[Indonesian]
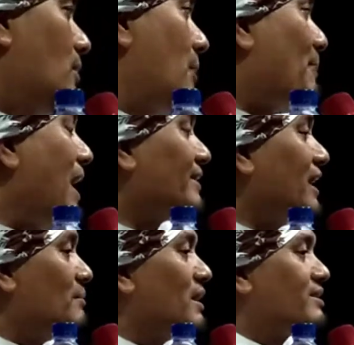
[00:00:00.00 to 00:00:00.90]

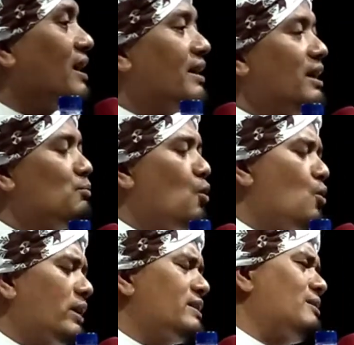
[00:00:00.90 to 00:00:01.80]
Ipaten majarin
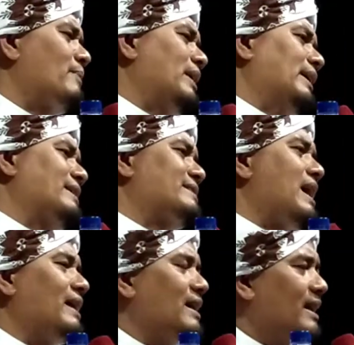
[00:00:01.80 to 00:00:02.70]
muring si paling
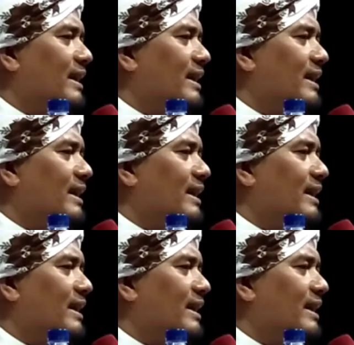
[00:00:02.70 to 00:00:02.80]
sayang